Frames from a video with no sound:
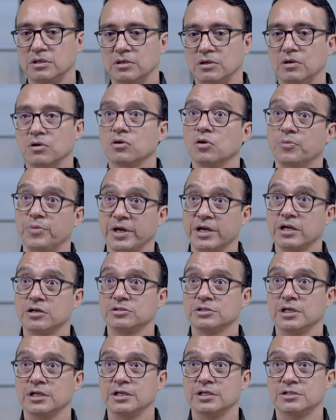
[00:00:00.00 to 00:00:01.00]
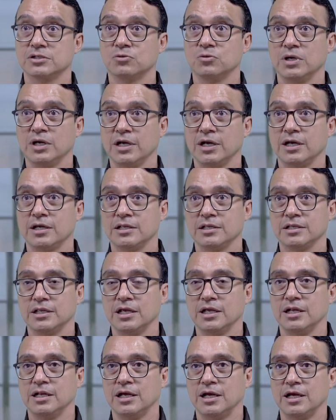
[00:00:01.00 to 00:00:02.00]
o compañeros de la escuela,
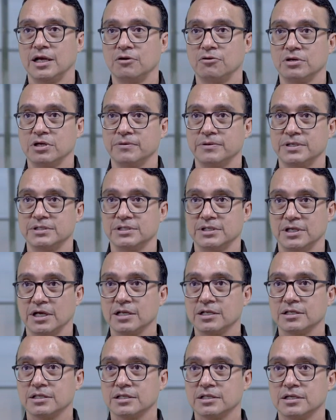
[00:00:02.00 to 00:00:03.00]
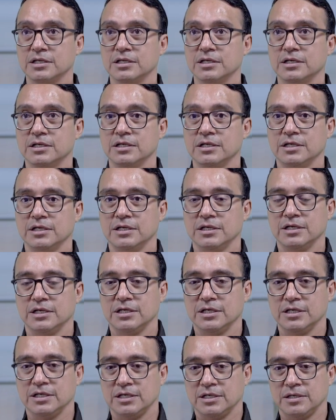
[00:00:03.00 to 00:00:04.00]
de la universidad.
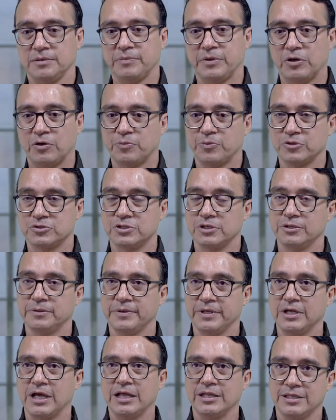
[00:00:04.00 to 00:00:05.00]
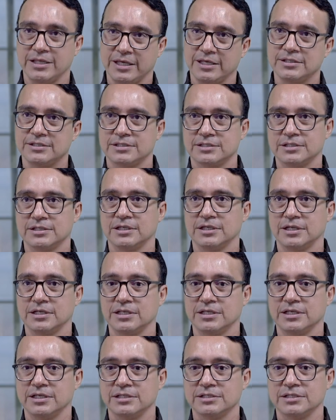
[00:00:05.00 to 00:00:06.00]
Pero posteriormente, antes,
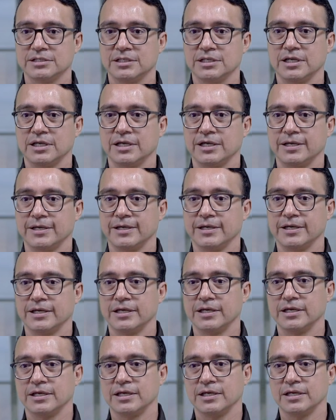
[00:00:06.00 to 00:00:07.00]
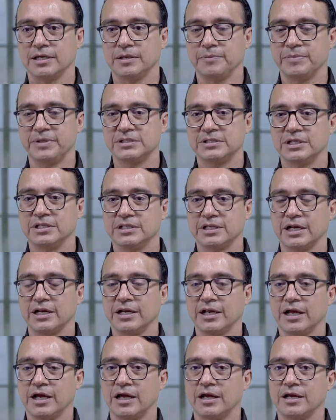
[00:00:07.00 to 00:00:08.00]
antes eh, empecé a
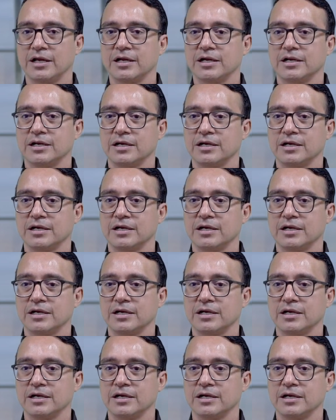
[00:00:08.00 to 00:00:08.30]
entrenar